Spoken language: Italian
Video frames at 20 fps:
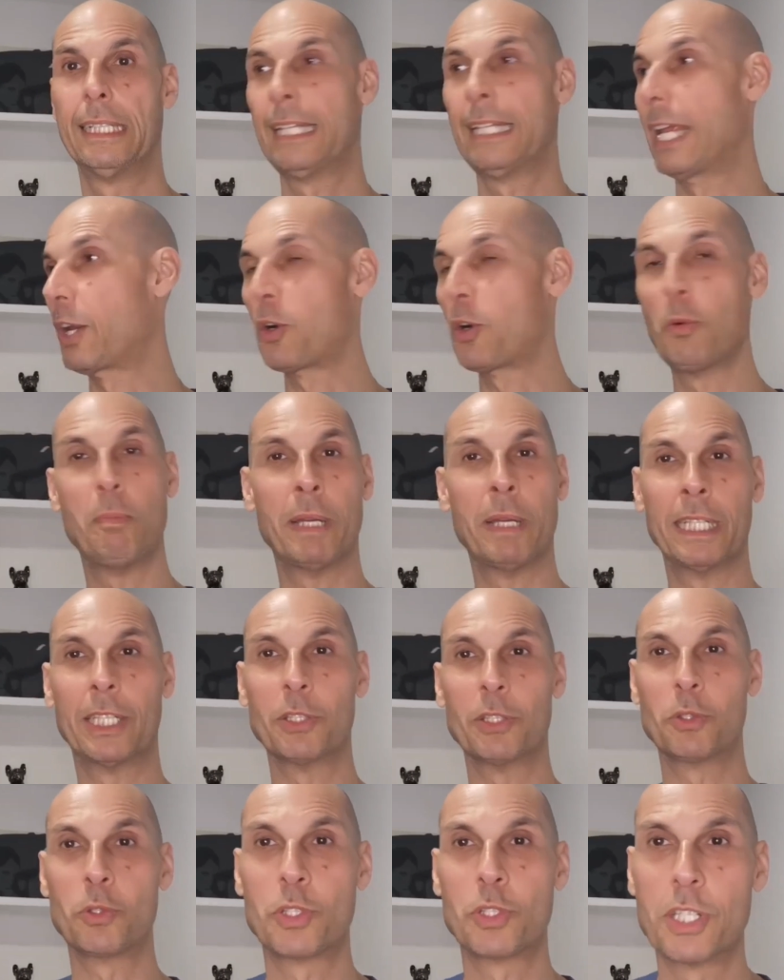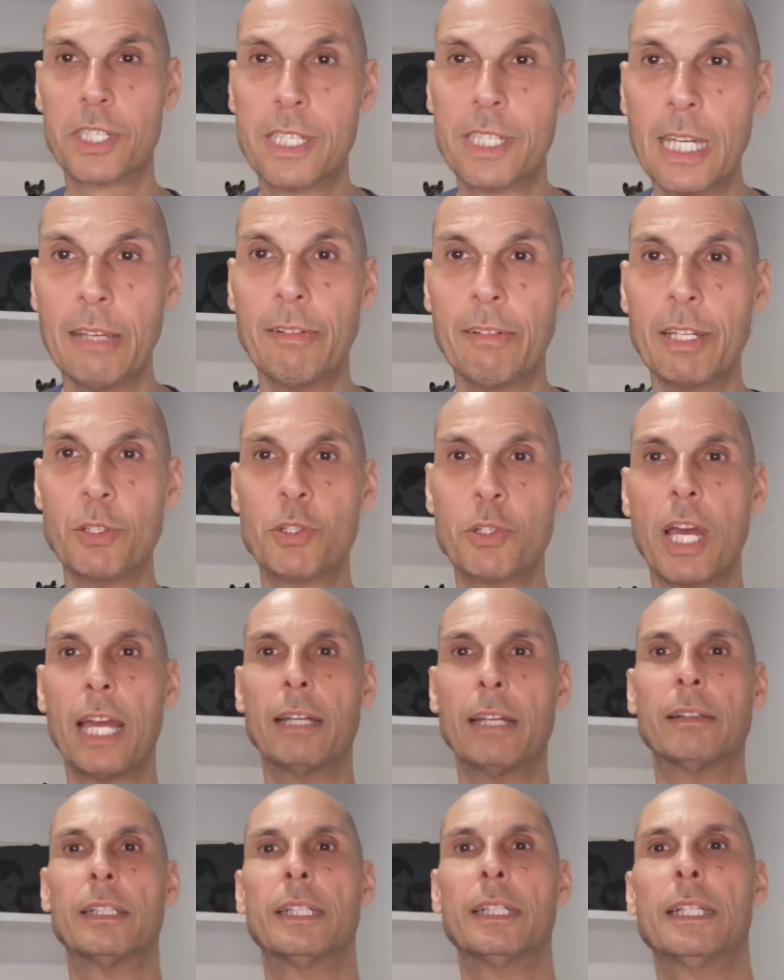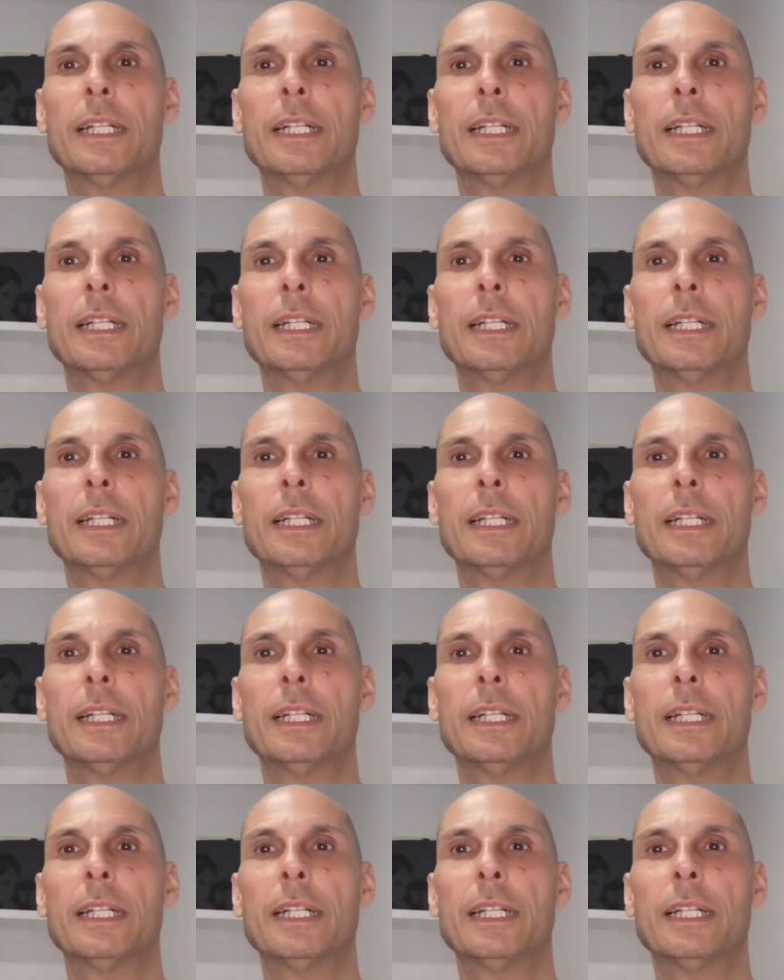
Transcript: nei commenti successivi, cioè